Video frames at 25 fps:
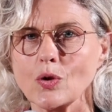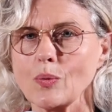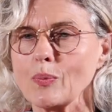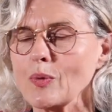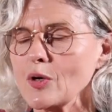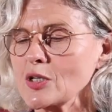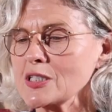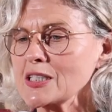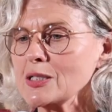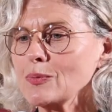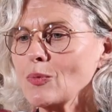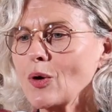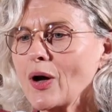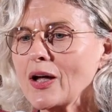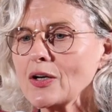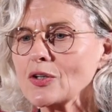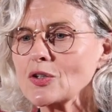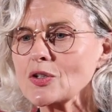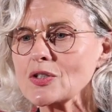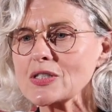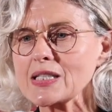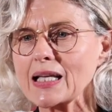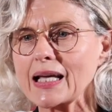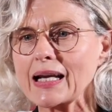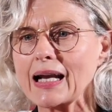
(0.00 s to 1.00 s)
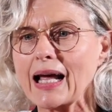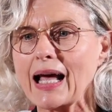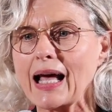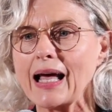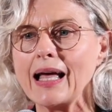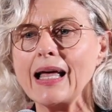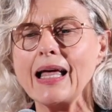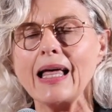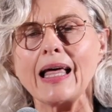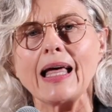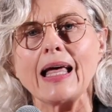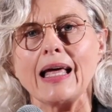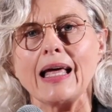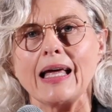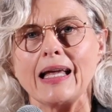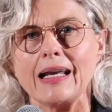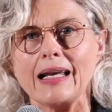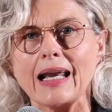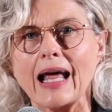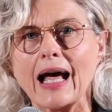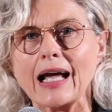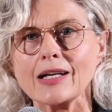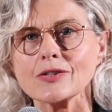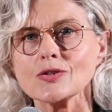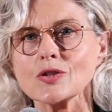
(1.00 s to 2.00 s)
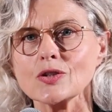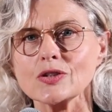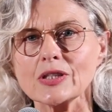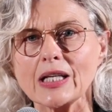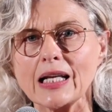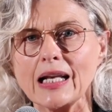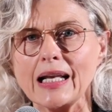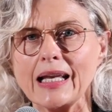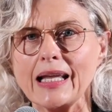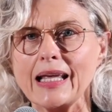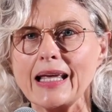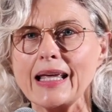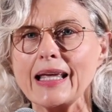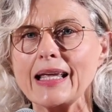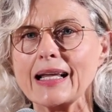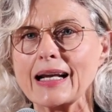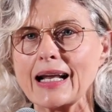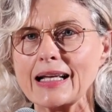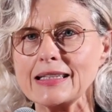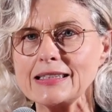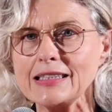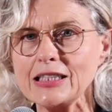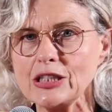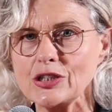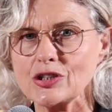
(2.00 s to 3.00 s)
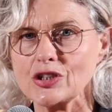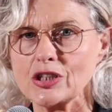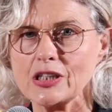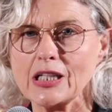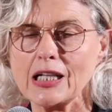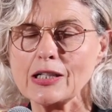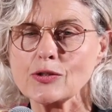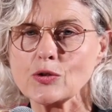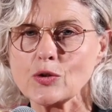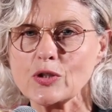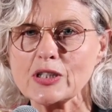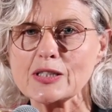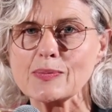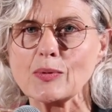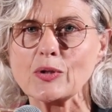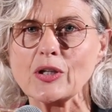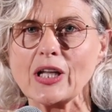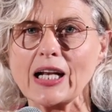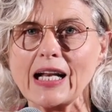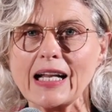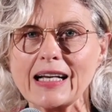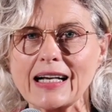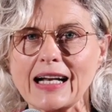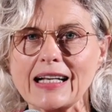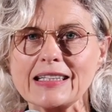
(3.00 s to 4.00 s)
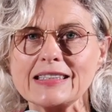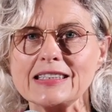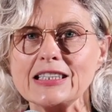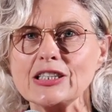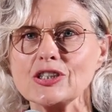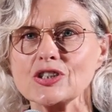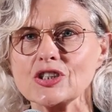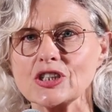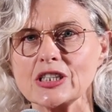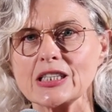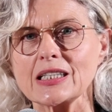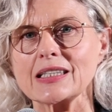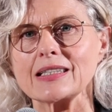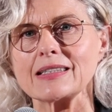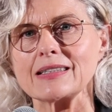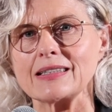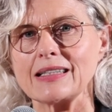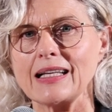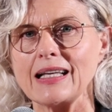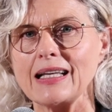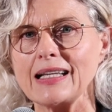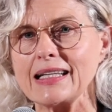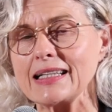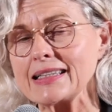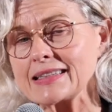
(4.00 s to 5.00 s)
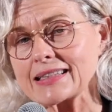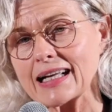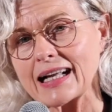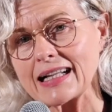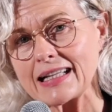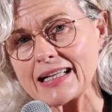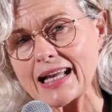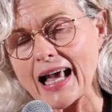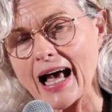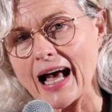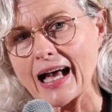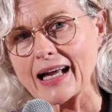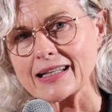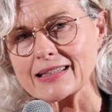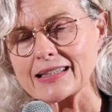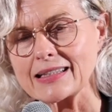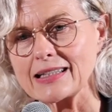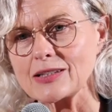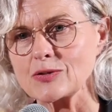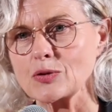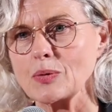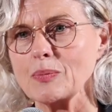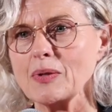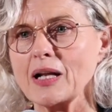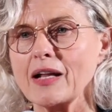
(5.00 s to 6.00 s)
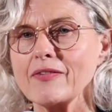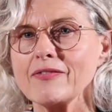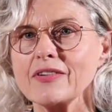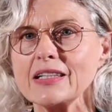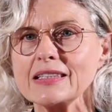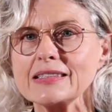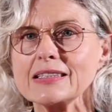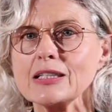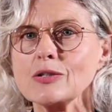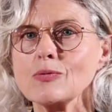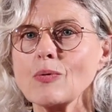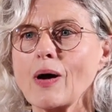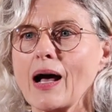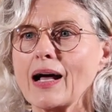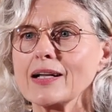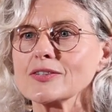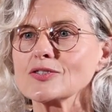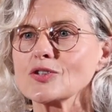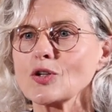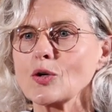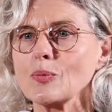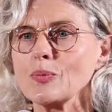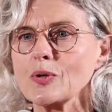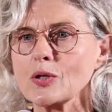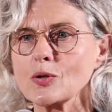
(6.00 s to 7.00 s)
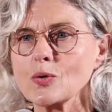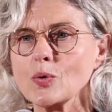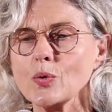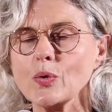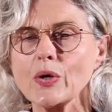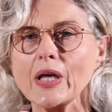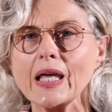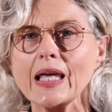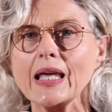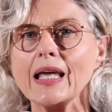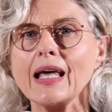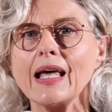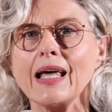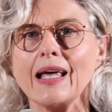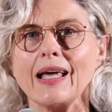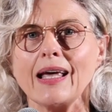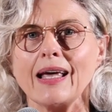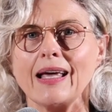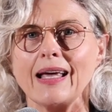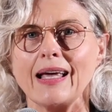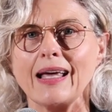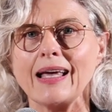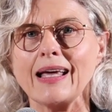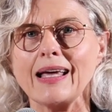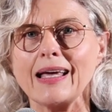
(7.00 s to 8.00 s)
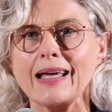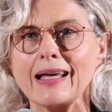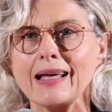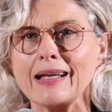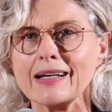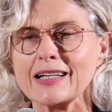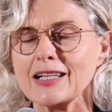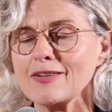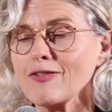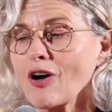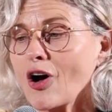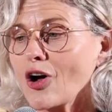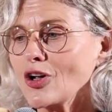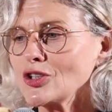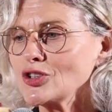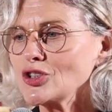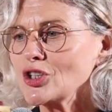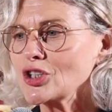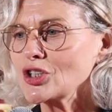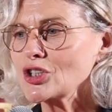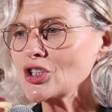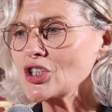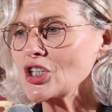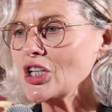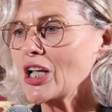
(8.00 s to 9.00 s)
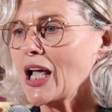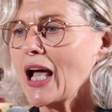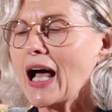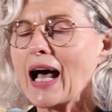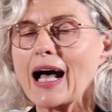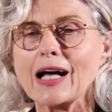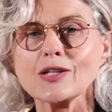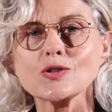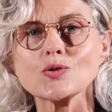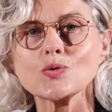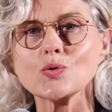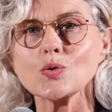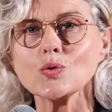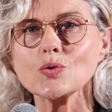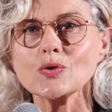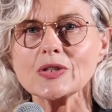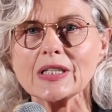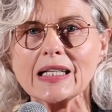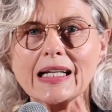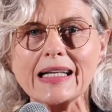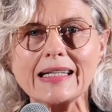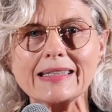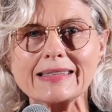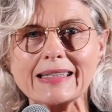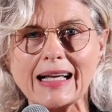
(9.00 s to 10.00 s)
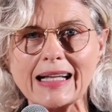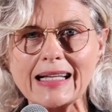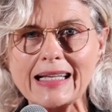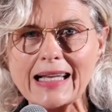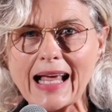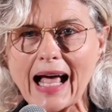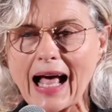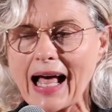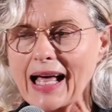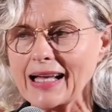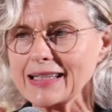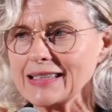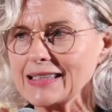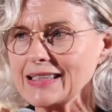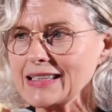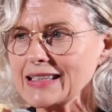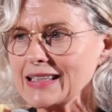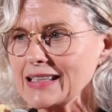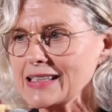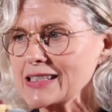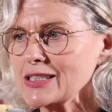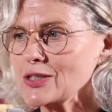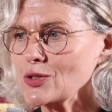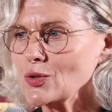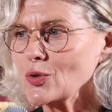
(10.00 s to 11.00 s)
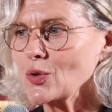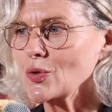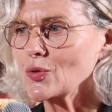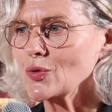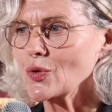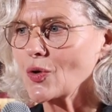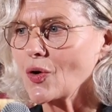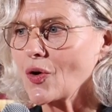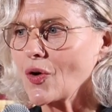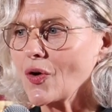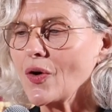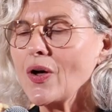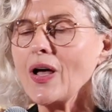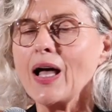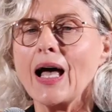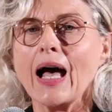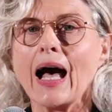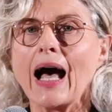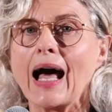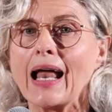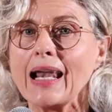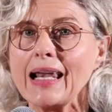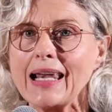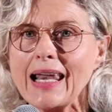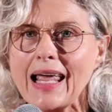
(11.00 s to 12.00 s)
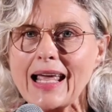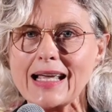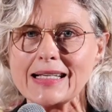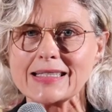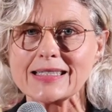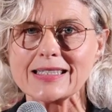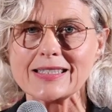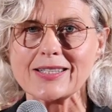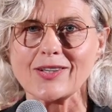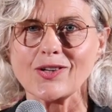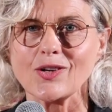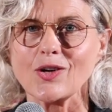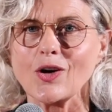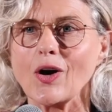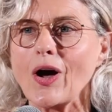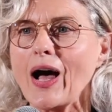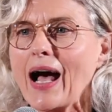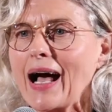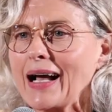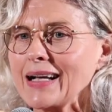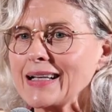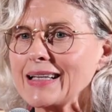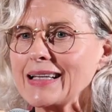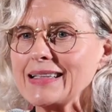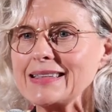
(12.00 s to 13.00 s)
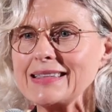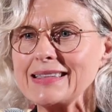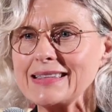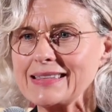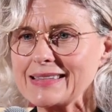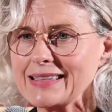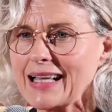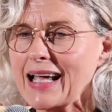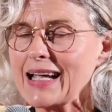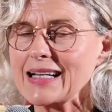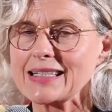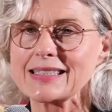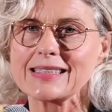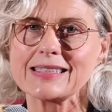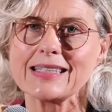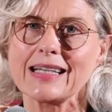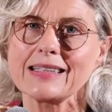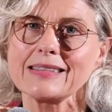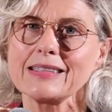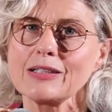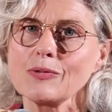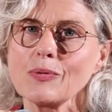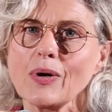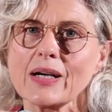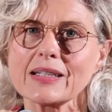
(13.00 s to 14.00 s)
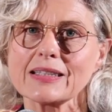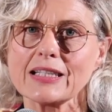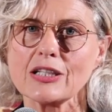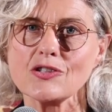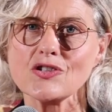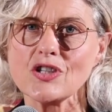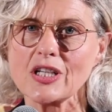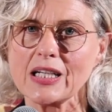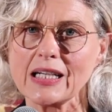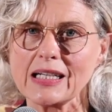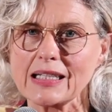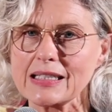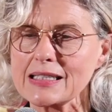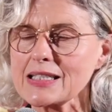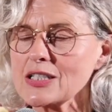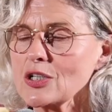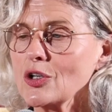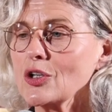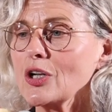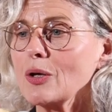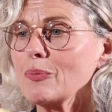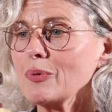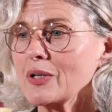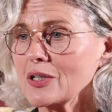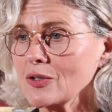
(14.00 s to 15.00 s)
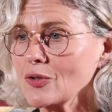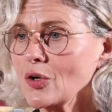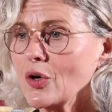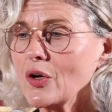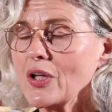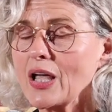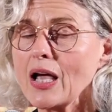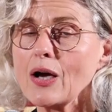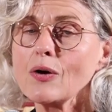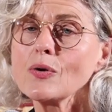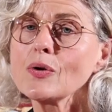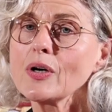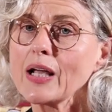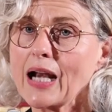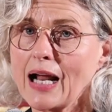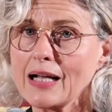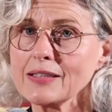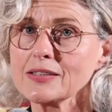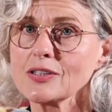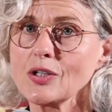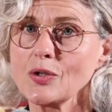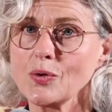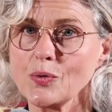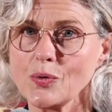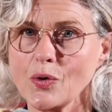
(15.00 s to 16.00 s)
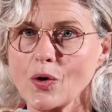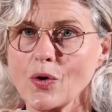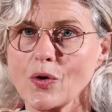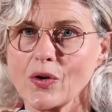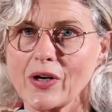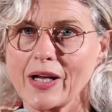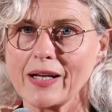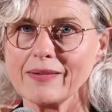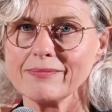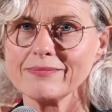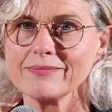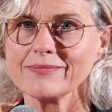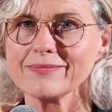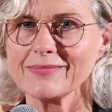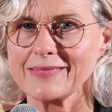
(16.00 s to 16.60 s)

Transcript: Il prossimo anno sarà l'anno delle radici, del turismo delle radici de italiane nel 2024, per cui eh, rivolgerci a tutti gli italiani che sono all'estero, anche di terza, di quarta generazione, per noi è un grande onore.